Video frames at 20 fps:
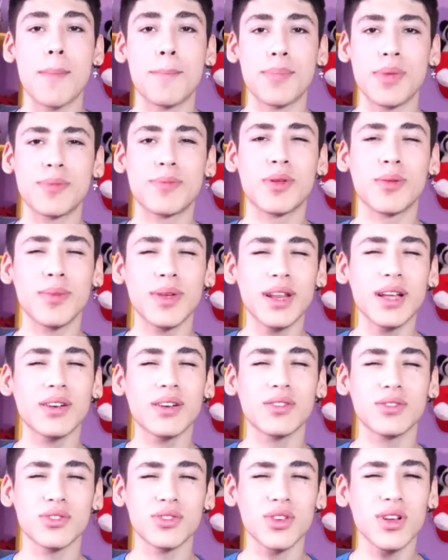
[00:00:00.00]
Mi primera
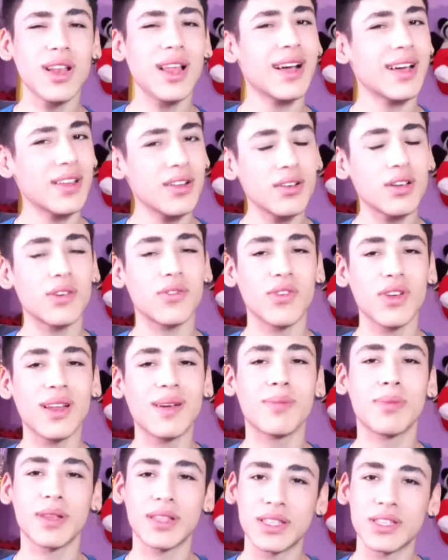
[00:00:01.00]
consola creo que fue
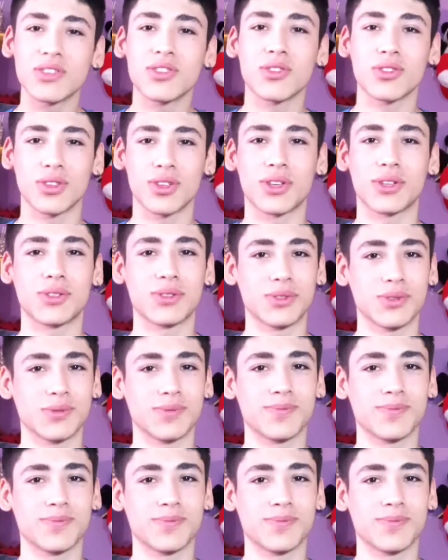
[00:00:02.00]
la PlayStation 2.